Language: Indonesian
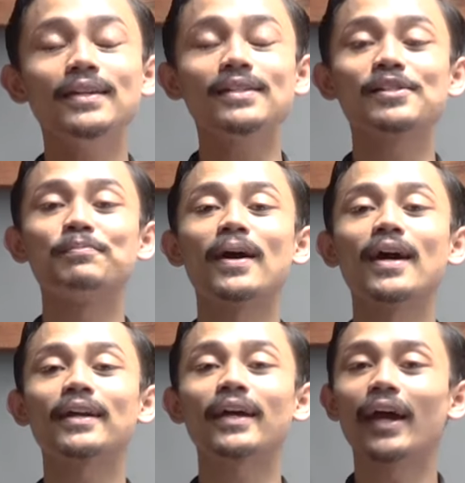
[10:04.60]
di
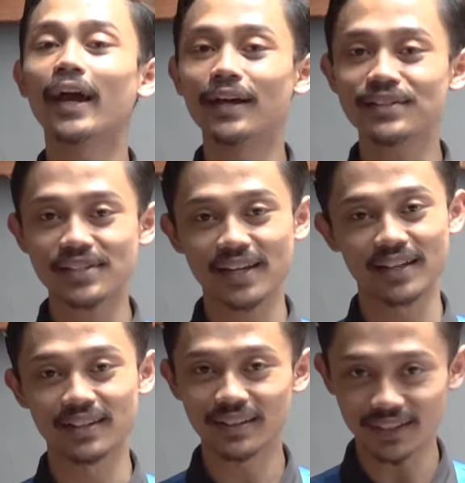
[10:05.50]
Smart
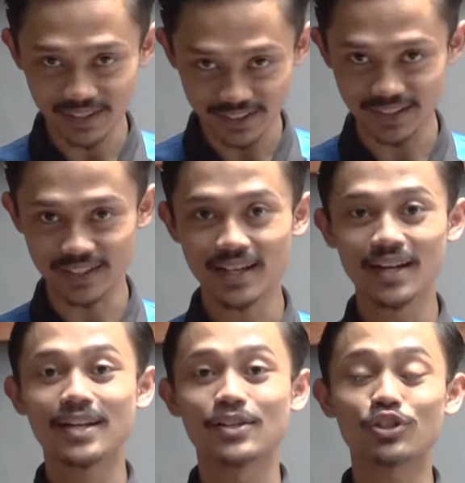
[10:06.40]
XL ini.
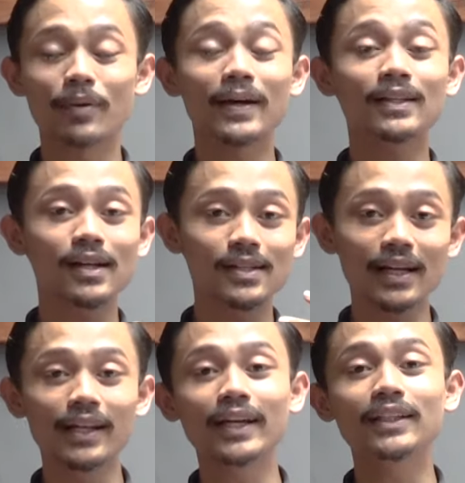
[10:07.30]
Saya ucapkan eh,
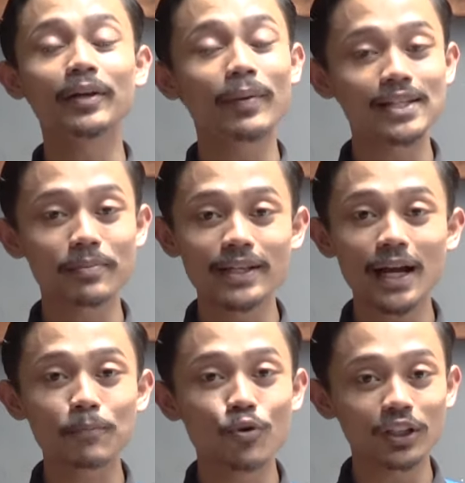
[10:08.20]
sekali lagi terima kasih
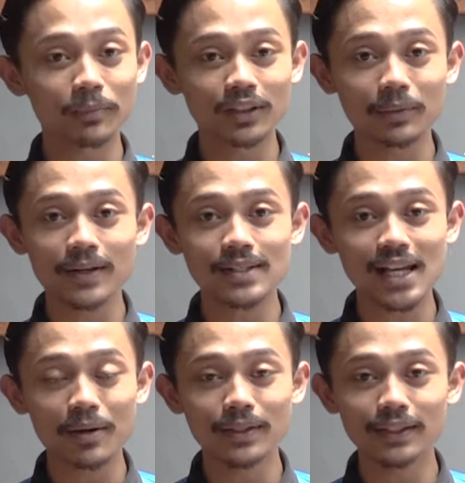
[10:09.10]
banyak buat teman-teman
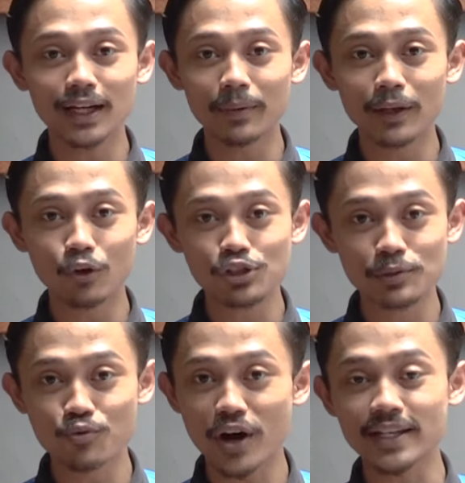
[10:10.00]
sahabat Irabelco
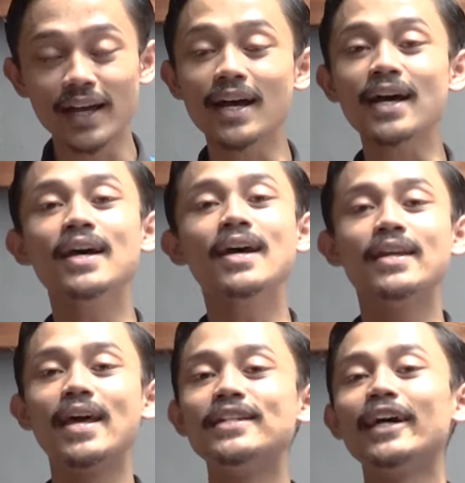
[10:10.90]
semuanya.
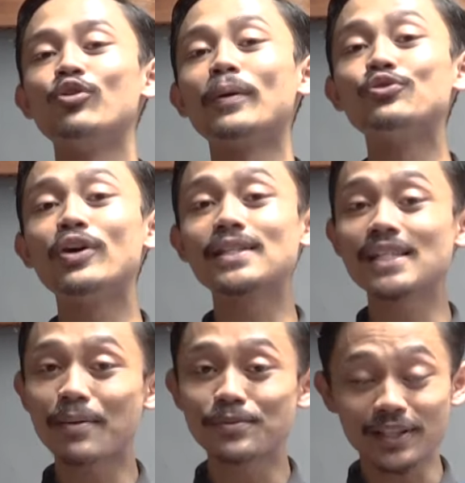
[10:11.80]
Dan jangan lupa juga
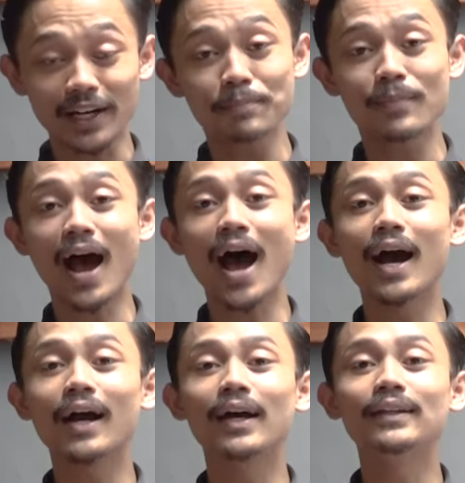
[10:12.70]
subscribe
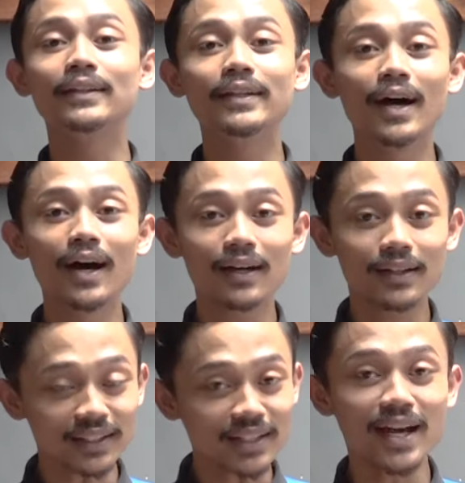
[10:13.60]
agar tidak
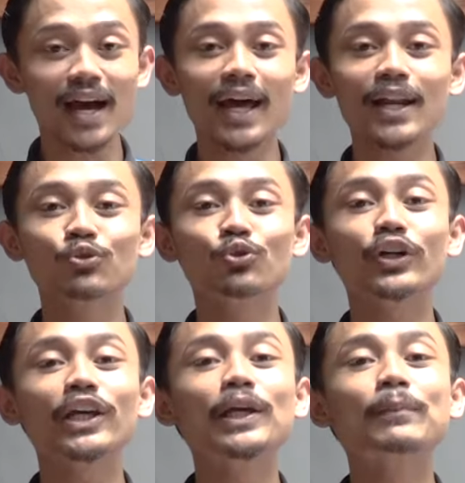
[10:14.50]
ketinggalan
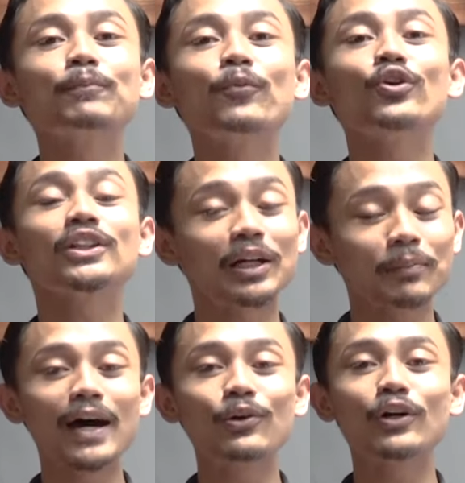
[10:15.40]
untuk info
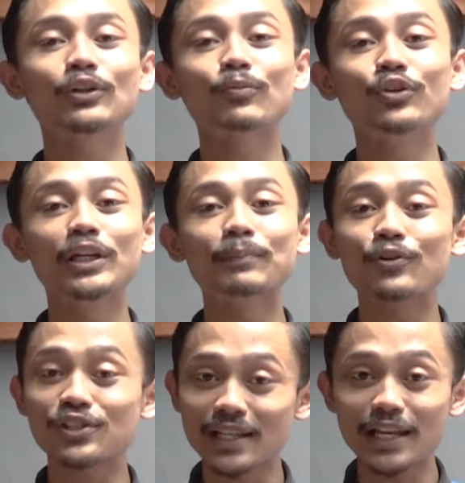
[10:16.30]
terbaru ataupun
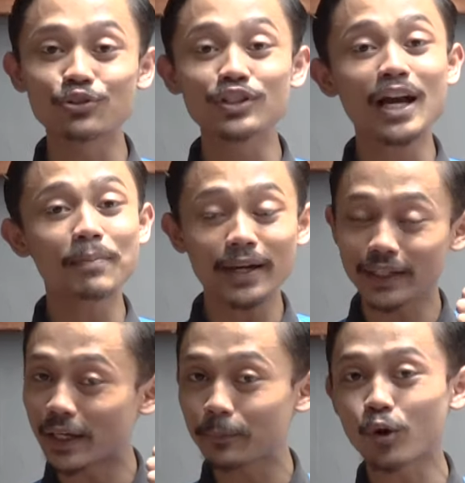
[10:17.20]
info selanjutnya baik
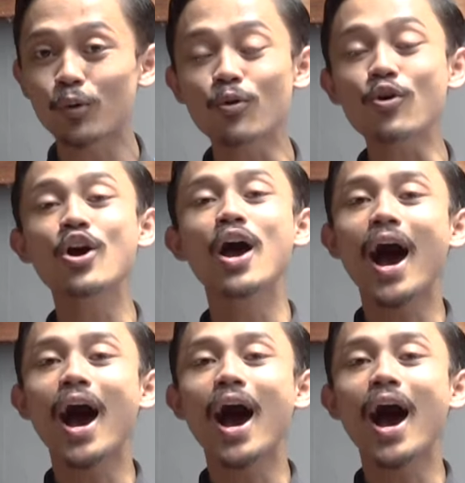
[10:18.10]
dari promo